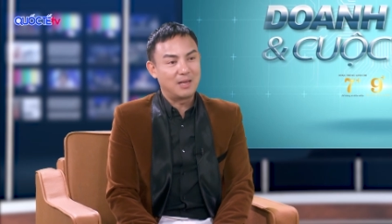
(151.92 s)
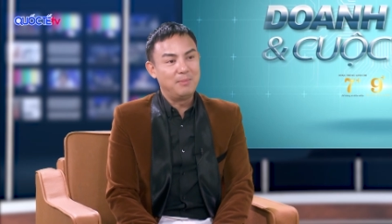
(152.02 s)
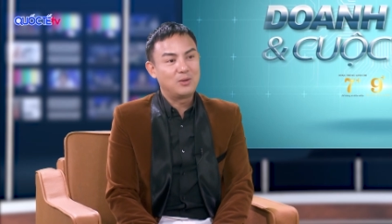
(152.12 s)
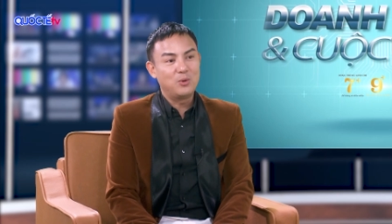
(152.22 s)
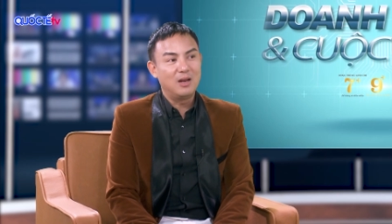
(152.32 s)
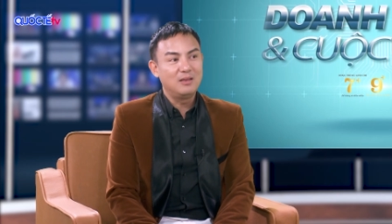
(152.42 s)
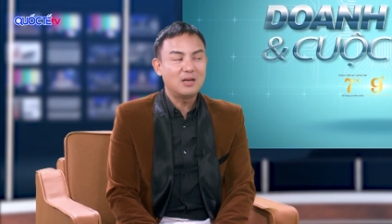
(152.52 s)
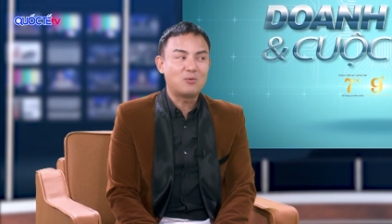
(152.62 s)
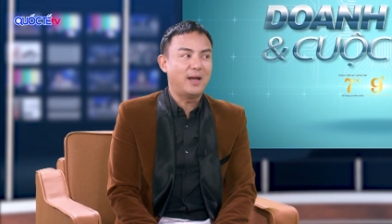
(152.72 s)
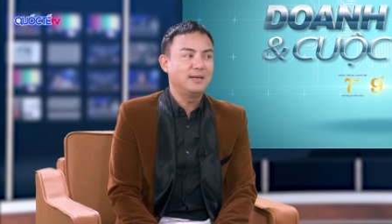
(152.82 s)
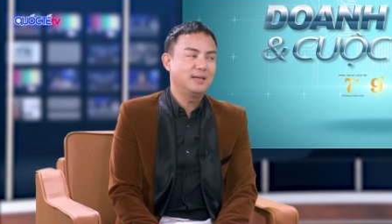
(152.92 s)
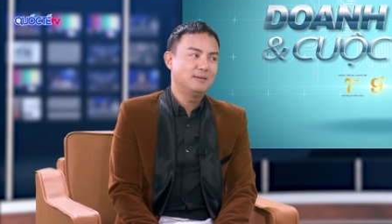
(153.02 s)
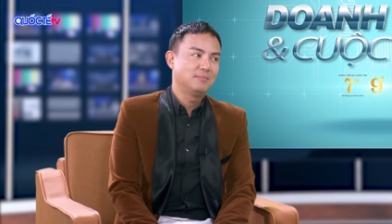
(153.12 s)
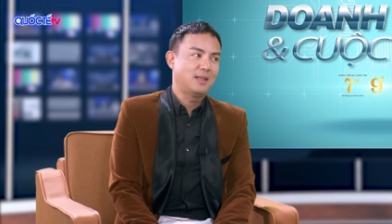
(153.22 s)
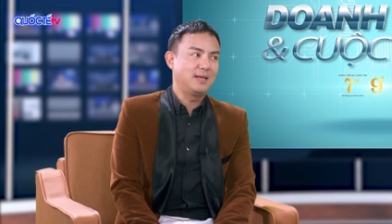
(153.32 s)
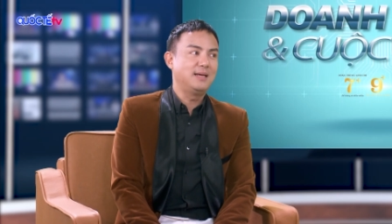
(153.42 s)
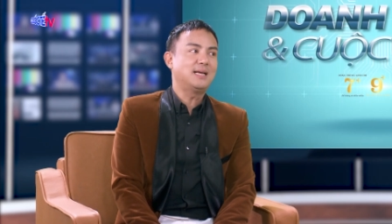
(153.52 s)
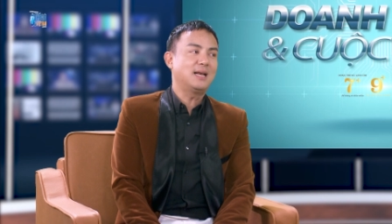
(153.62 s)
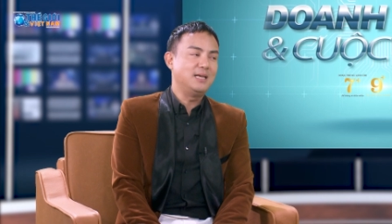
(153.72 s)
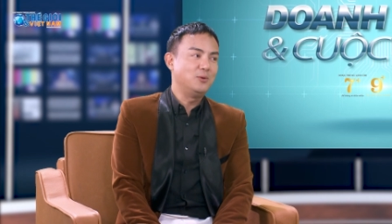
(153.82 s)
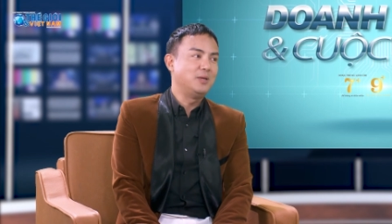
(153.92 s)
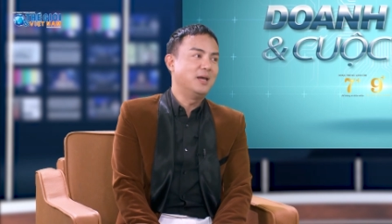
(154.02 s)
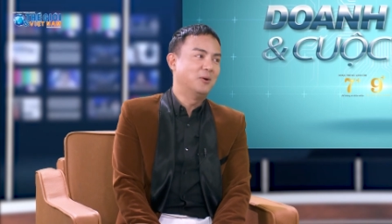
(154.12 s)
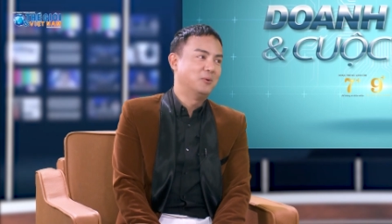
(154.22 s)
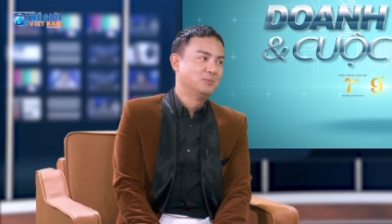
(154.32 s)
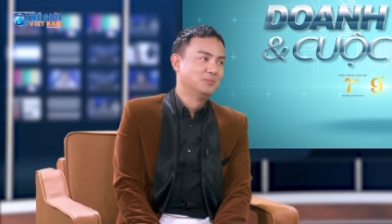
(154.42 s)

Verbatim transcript: cái bí quyết lớn nhất của anh đấy, anh nghĩ chắc là yêu nhiều.